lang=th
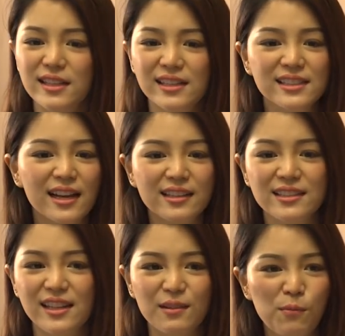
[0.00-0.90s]
สิ่งศัก
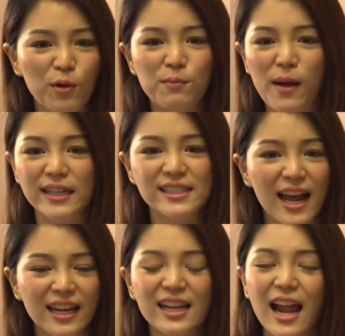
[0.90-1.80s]
ดิ์สิทธิ์บนบาน
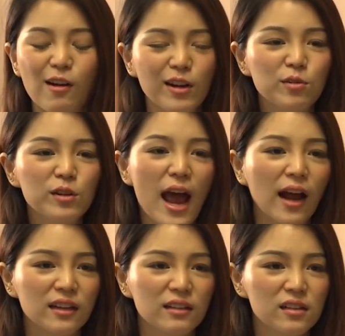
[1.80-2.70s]
สารกล่าวอะไรทุกอ
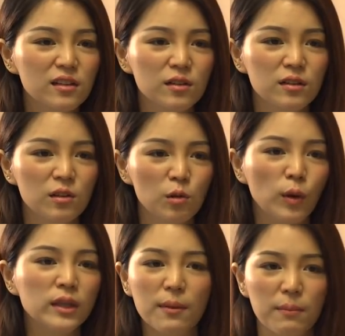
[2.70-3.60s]
ย่างคือ
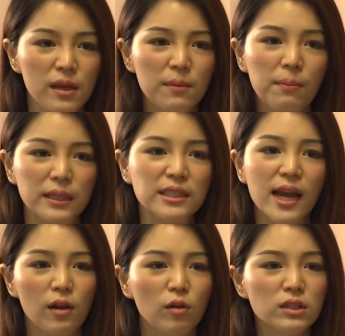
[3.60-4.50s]
ล้วนแต่มีปัจ
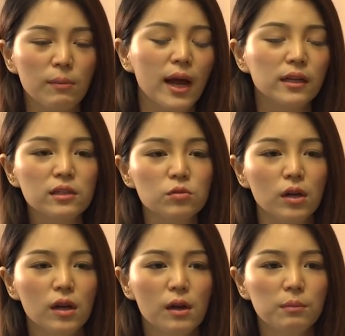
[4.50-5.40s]
จัยแล้วก็สำคัญที่สุด